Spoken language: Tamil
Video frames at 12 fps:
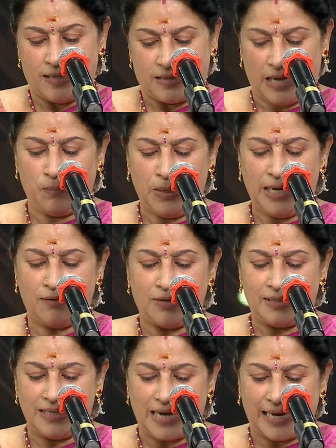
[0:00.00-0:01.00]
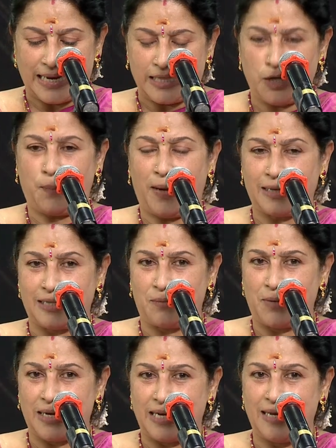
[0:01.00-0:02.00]
தமிழில் வந்து நான் எதிர்பார்த்த
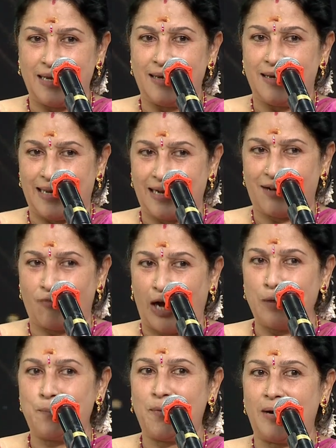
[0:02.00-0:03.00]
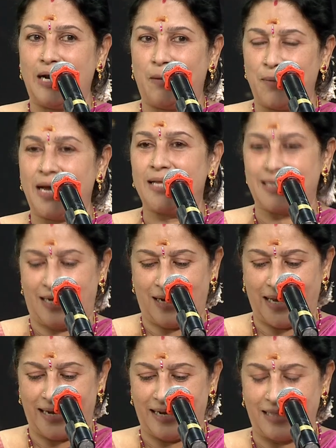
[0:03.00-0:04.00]
மாதிரி எனக்கு வாய்ப்புகள் அமையாத
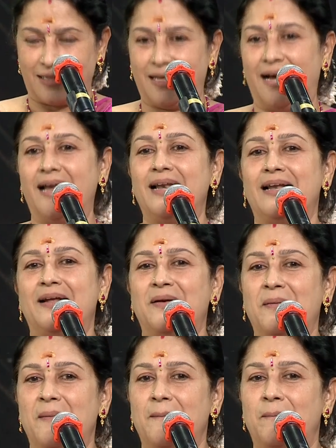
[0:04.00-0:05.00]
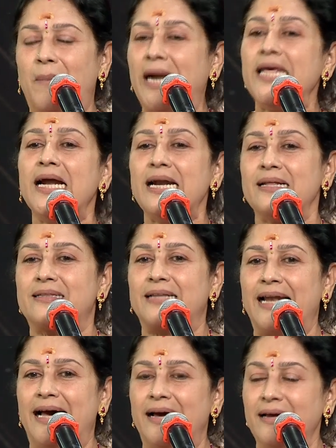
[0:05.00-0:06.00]
காரணத்தால்
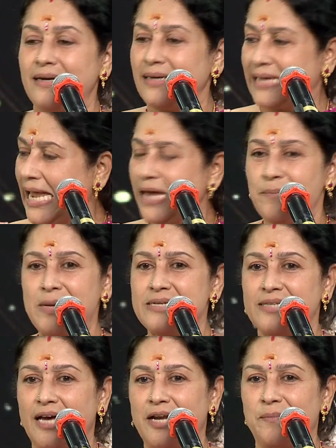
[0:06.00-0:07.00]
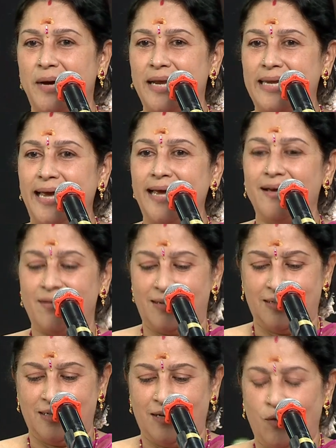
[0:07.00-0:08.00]
மலையாளத்தில் கேபி சார் மாதிரியே
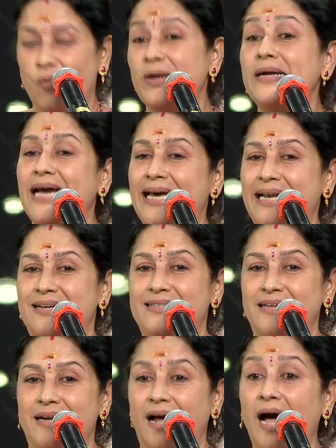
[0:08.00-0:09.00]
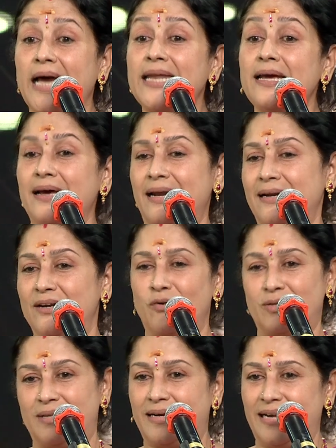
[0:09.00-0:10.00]
ஒரு டைரக்டர் ஹரிஹரன்
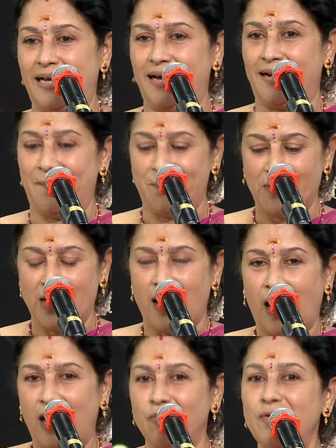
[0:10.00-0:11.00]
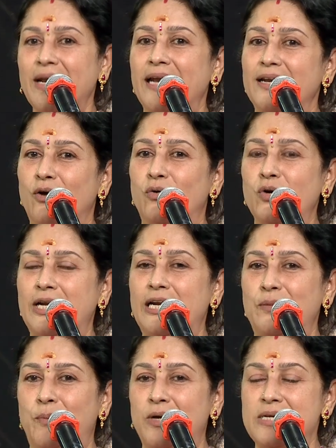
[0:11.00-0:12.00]
ஒருத்தர் இருக்கார் அவர் என்னை
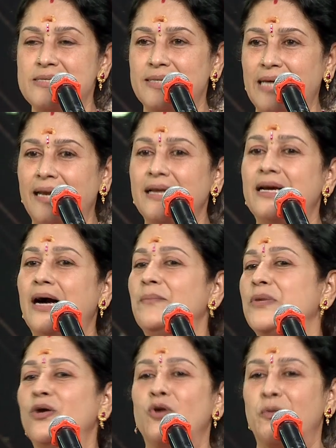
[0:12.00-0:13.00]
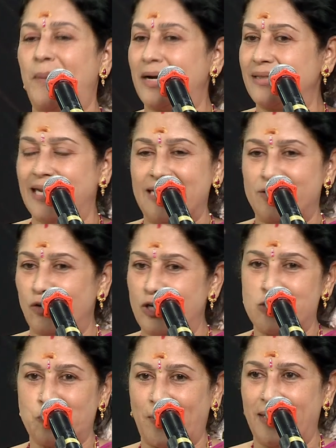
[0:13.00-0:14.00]
கூட்டிகிட்டு போய் சர்க்கம்னு ஒரு படத்தில்
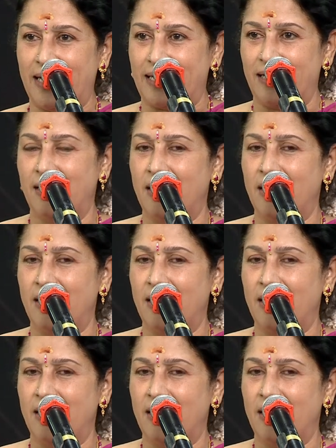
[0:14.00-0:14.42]
இன்ட்ரொடியூஸ் பண்ணார்